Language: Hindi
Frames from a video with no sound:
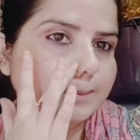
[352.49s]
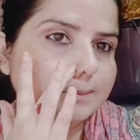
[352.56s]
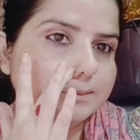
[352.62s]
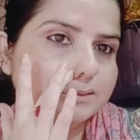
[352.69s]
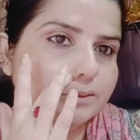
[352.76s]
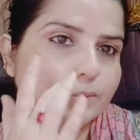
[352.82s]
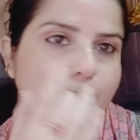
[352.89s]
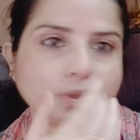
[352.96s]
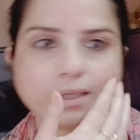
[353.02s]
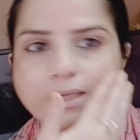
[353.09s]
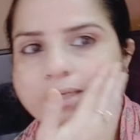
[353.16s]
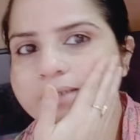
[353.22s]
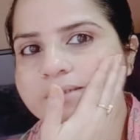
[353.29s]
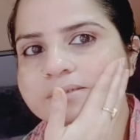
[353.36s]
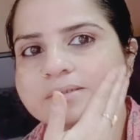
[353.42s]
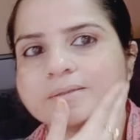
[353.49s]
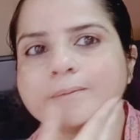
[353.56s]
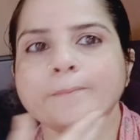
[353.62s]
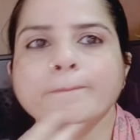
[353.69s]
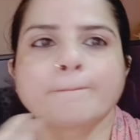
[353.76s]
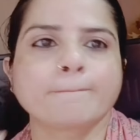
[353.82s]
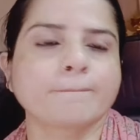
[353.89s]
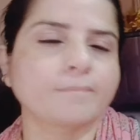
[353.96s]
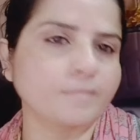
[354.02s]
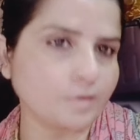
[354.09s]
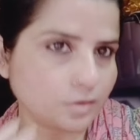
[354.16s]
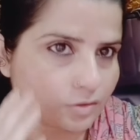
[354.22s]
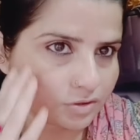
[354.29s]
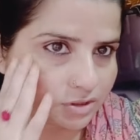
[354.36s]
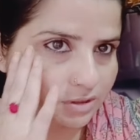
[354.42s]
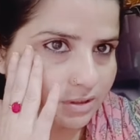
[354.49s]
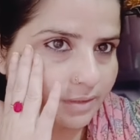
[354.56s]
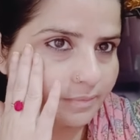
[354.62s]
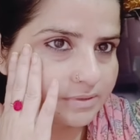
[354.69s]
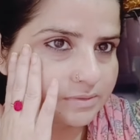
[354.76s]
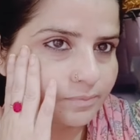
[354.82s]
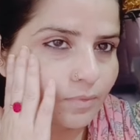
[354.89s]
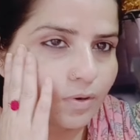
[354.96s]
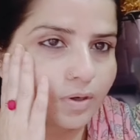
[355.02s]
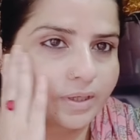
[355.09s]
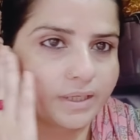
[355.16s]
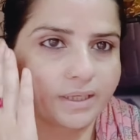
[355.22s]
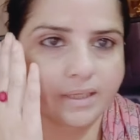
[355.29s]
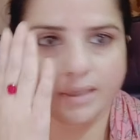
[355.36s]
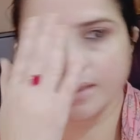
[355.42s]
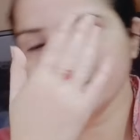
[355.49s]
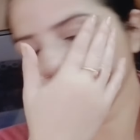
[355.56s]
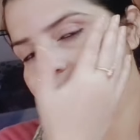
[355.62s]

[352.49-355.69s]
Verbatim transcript: इसको लगाने से और जितने भी स्पॉट हैं